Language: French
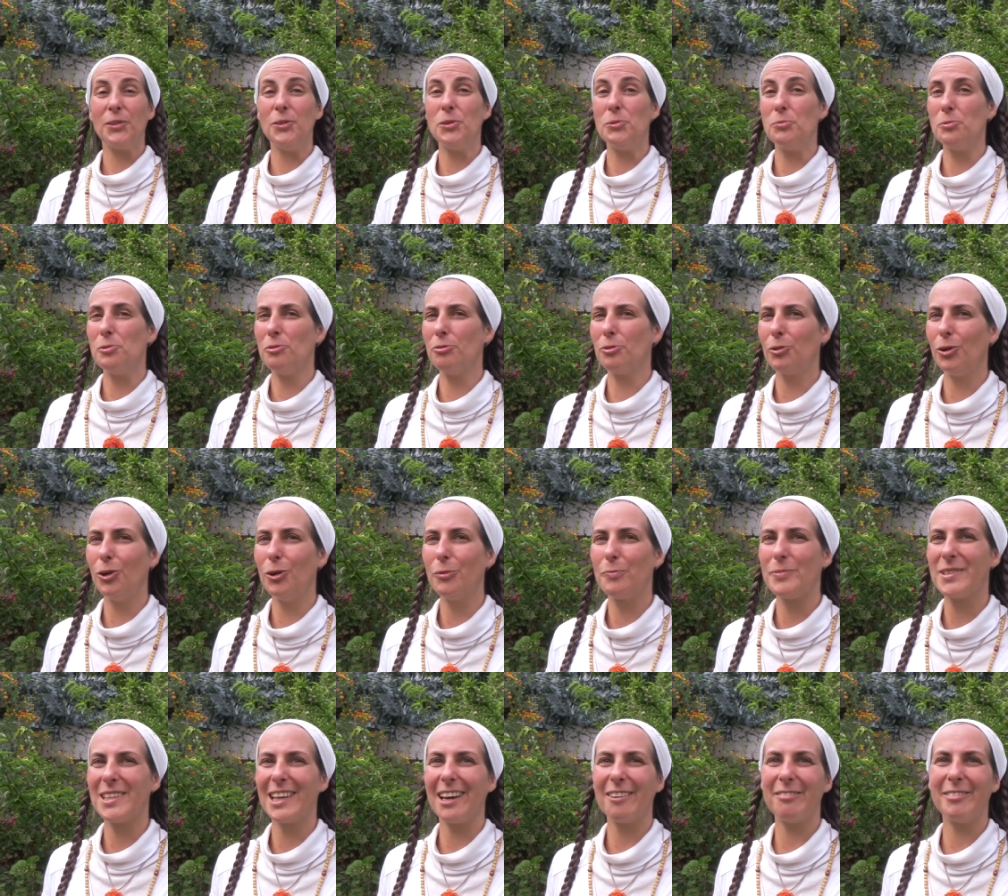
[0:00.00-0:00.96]
Nous pouvons
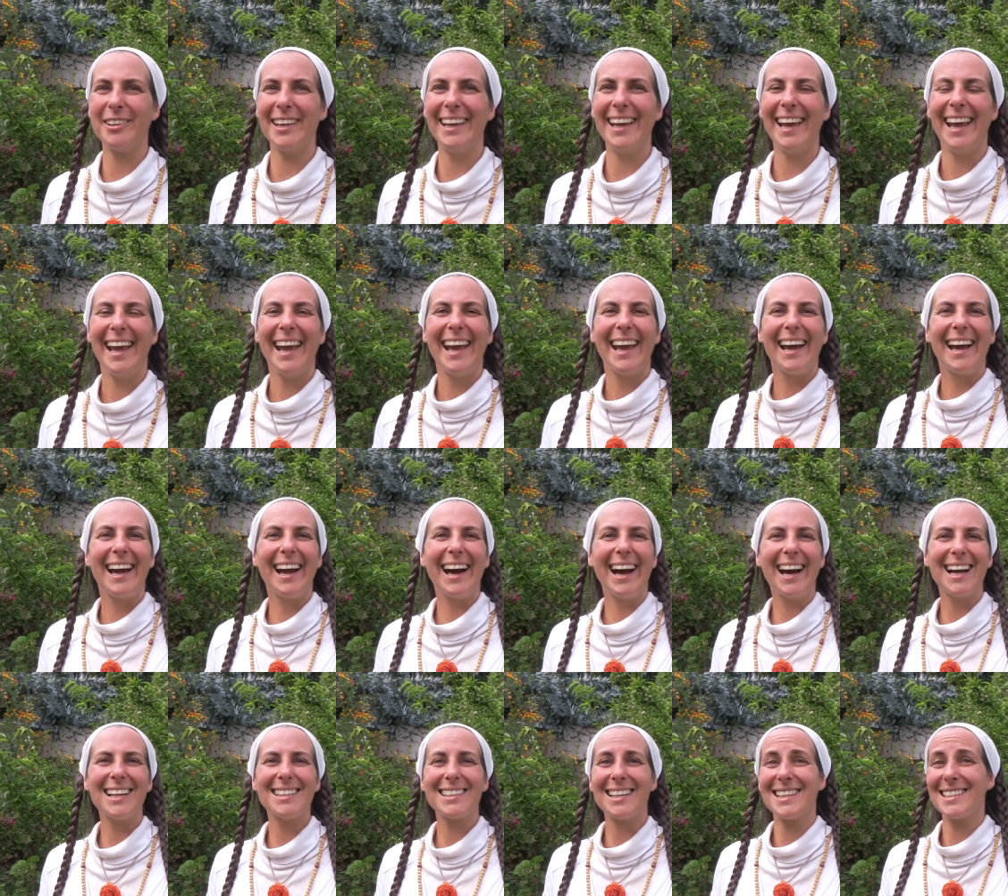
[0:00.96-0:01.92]
l'observer
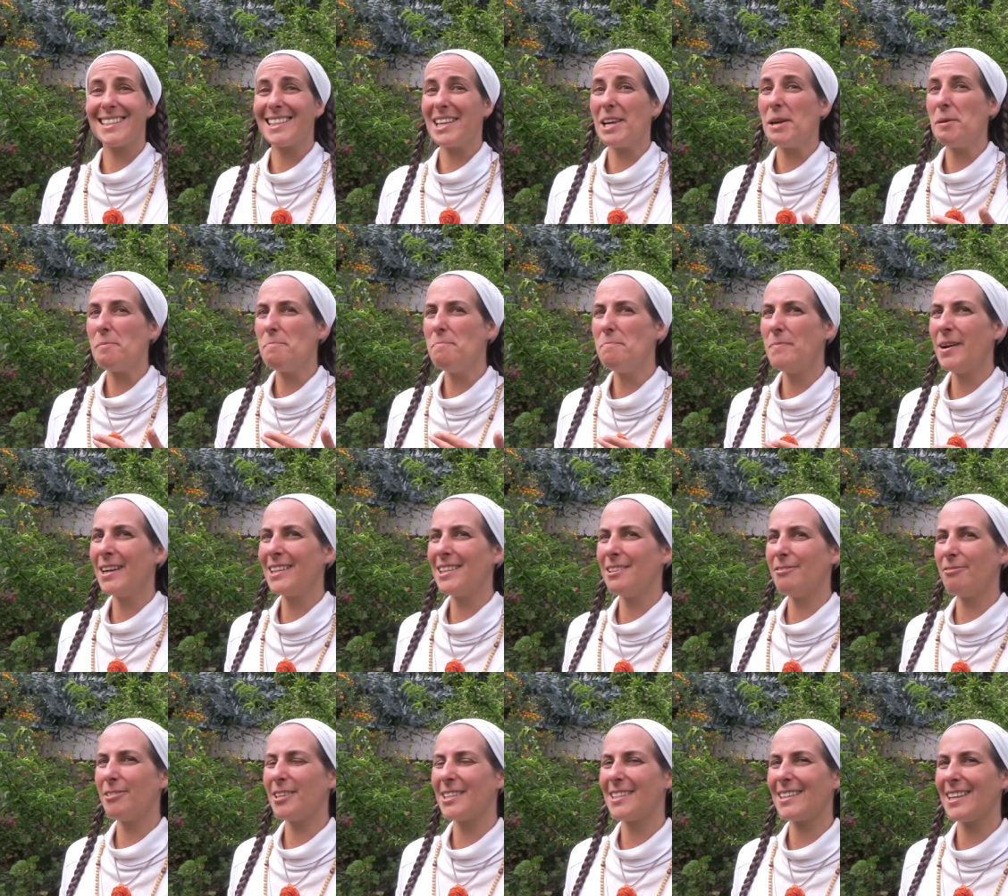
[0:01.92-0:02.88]
grâce à ces
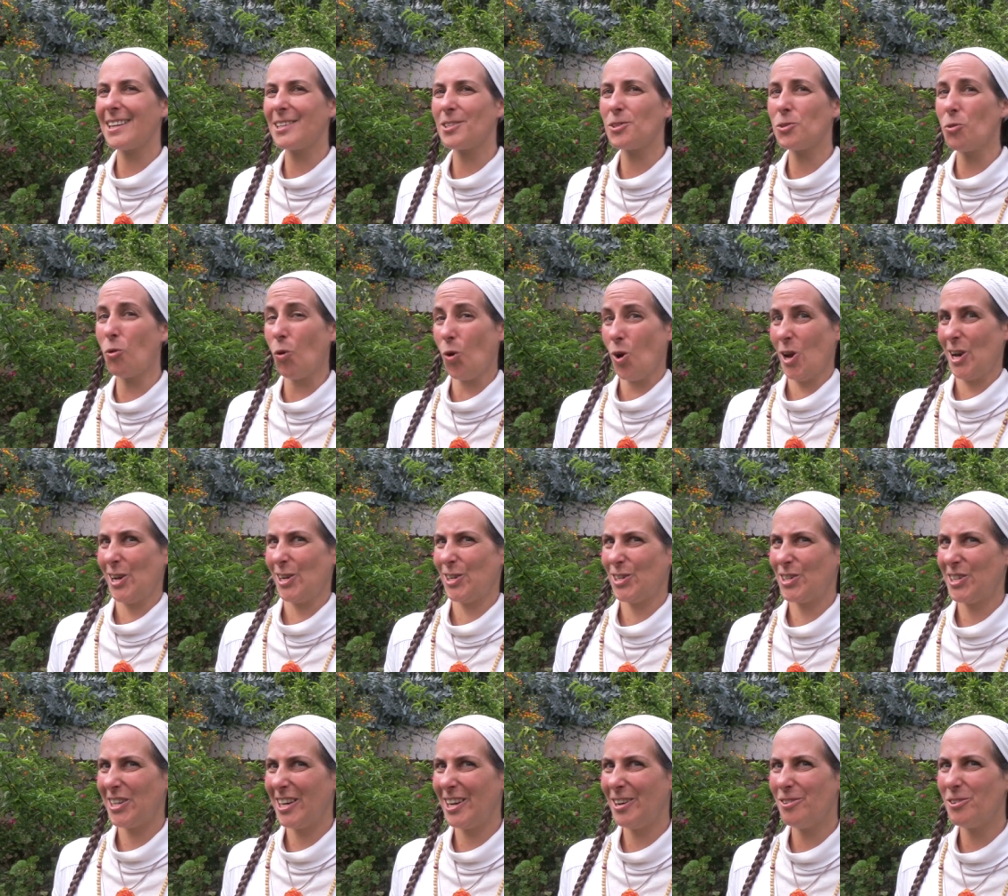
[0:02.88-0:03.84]
manifestations
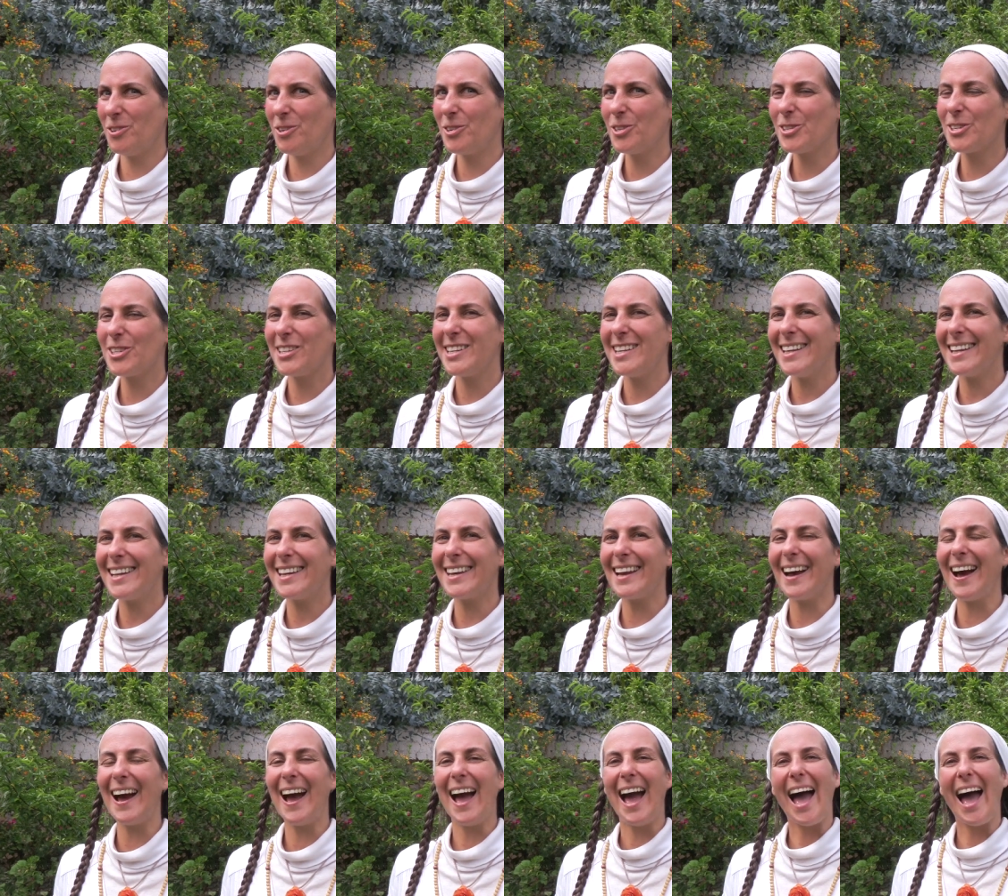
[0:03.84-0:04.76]
géologiques